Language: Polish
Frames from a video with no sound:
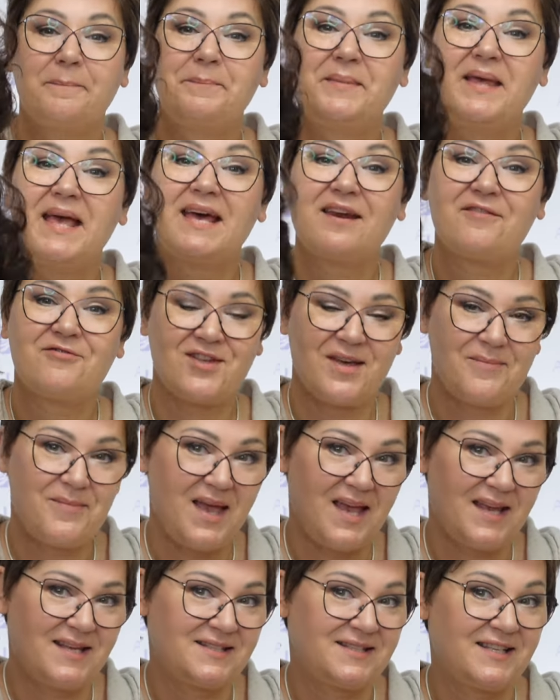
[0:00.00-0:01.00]
pierwsze
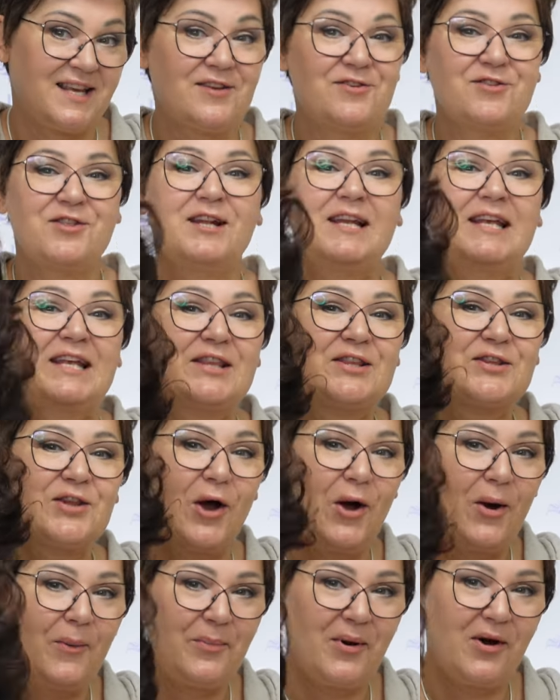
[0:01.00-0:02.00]
miejsce, czyli
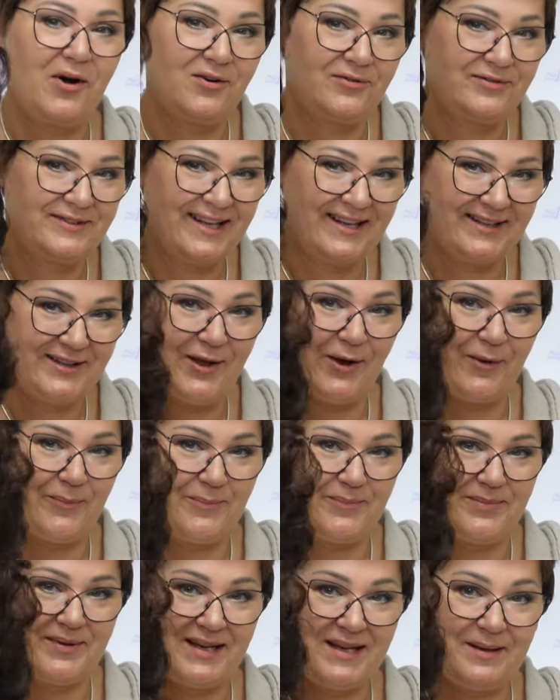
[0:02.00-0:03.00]
top of the top
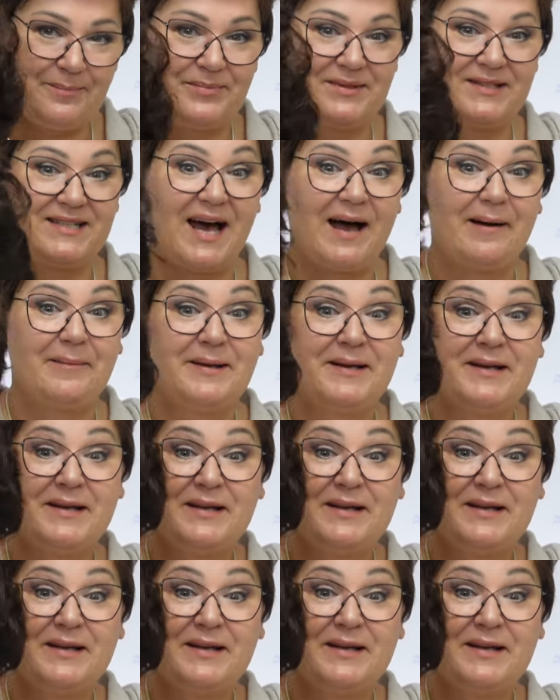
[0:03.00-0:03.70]
lipca.